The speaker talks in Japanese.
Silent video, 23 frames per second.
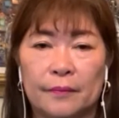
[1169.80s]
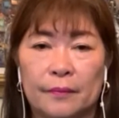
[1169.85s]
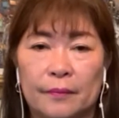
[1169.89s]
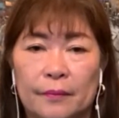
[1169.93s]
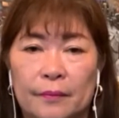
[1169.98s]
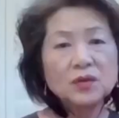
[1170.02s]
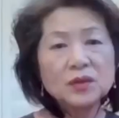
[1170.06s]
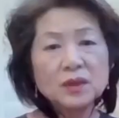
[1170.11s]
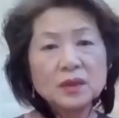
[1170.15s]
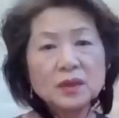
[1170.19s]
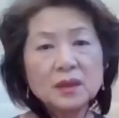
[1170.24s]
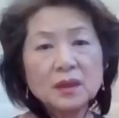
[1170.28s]
常
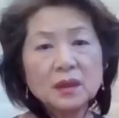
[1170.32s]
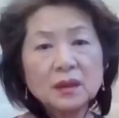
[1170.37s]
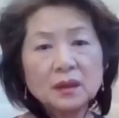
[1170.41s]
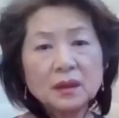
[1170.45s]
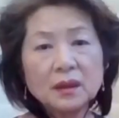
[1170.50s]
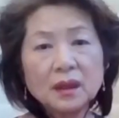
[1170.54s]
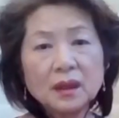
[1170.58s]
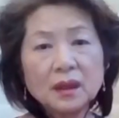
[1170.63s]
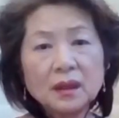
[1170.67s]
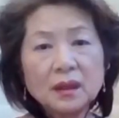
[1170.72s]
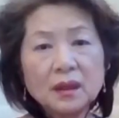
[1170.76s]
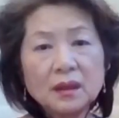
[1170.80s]
識から
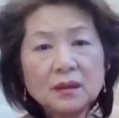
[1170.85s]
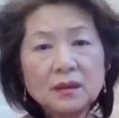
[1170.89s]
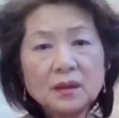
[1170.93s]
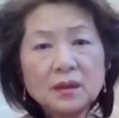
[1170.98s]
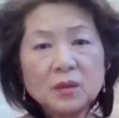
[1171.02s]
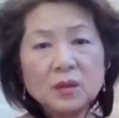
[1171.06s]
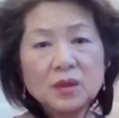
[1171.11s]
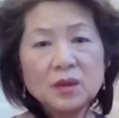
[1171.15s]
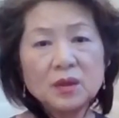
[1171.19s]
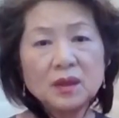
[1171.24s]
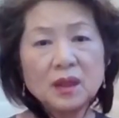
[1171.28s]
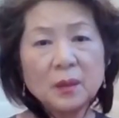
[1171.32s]
考えて
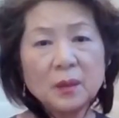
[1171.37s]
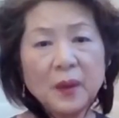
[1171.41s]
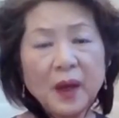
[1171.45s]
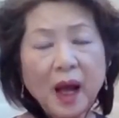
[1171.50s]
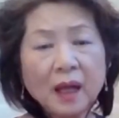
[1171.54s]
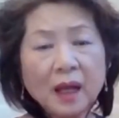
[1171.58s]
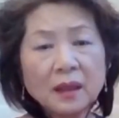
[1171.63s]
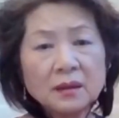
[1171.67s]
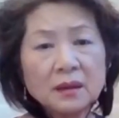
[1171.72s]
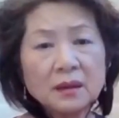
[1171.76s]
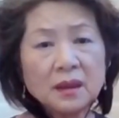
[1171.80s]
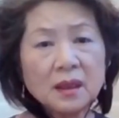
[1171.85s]
みて、やっぱり
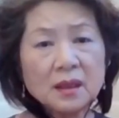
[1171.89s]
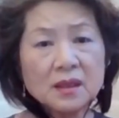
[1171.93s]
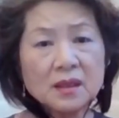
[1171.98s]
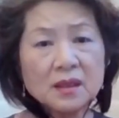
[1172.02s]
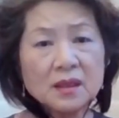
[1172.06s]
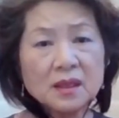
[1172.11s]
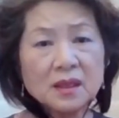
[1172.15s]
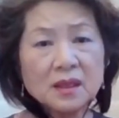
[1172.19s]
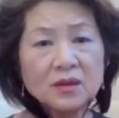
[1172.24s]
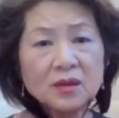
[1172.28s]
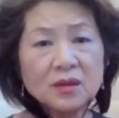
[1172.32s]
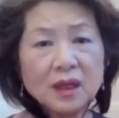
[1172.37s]
安定
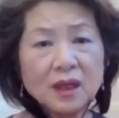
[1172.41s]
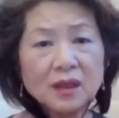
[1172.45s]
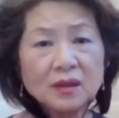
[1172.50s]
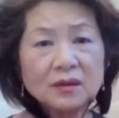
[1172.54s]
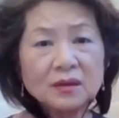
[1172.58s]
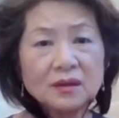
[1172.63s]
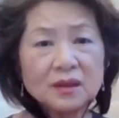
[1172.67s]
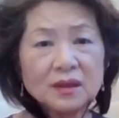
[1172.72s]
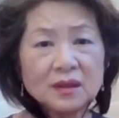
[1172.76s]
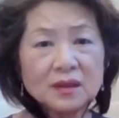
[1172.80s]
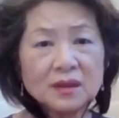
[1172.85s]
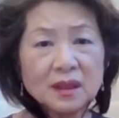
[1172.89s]
性のあ
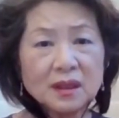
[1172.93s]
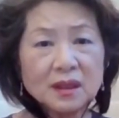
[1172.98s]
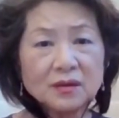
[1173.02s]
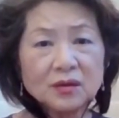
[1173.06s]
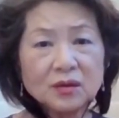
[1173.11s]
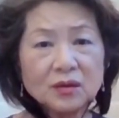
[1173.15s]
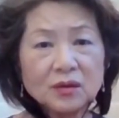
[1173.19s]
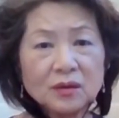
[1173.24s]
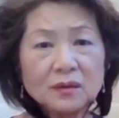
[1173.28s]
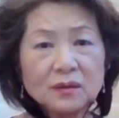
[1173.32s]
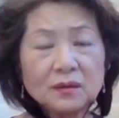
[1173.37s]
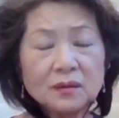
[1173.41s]
る板
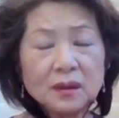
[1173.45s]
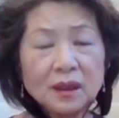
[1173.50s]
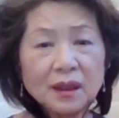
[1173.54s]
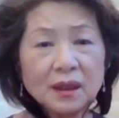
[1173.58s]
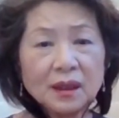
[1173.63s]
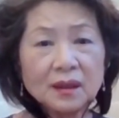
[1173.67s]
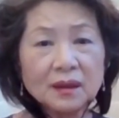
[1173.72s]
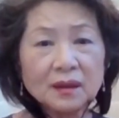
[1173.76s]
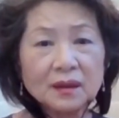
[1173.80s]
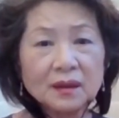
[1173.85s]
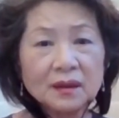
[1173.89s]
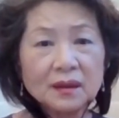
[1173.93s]
の方
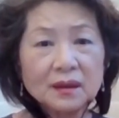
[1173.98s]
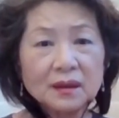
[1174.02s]
が、